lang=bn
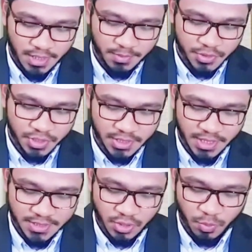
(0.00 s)
এই
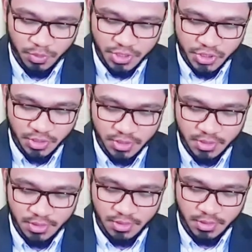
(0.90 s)
বিষয়টি আছে উপনিষদ
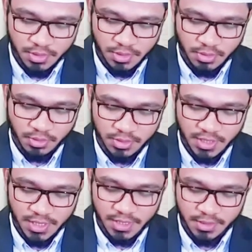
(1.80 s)

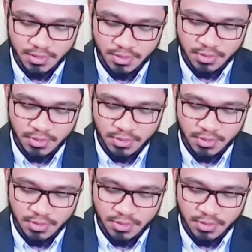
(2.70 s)
গ্রন্থের